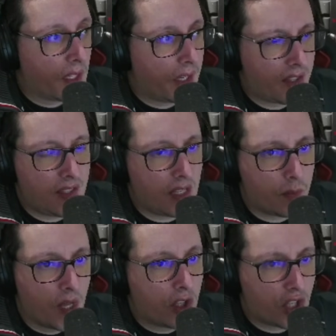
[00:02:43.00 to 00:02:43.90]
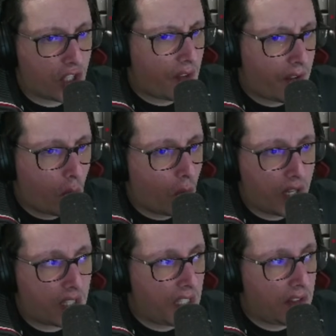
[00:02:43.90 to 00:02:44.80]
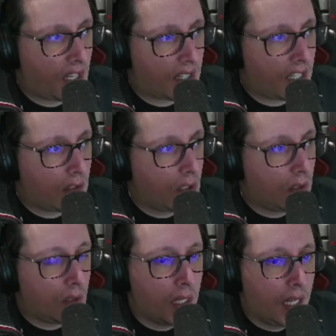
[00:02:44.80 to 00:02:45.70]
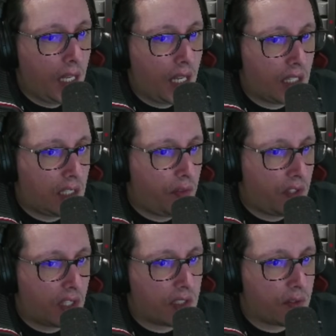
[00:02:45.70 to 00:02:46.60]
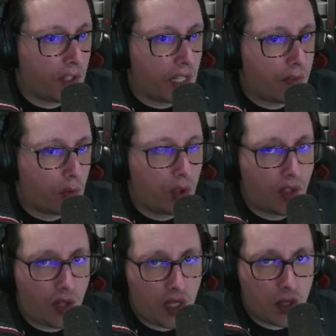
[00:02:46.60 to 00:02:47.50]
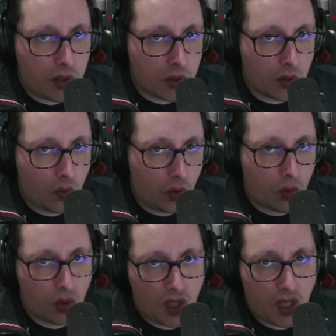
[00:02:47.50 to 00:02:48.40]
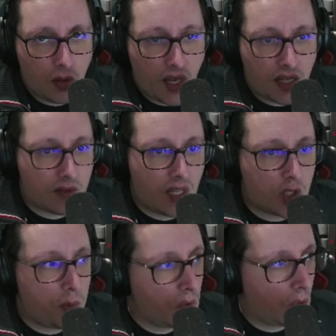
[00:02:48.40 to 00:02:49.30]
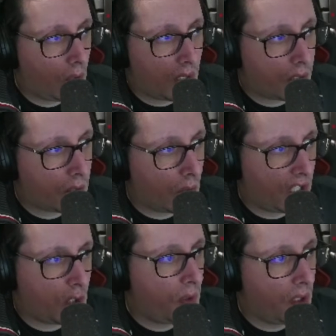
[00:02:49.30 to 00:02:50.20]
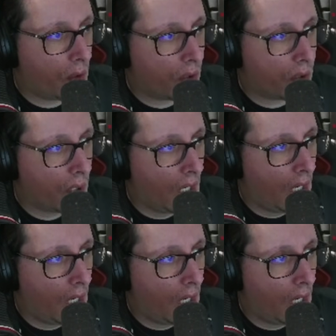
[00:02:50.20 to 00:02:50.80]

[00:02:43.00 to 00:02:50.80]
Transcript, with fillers: Quer dizer, já estava a correr na internet que a dívida que se falava do Dia Dias, no outro dia, era 10 mil dólares ou 10 mil euros.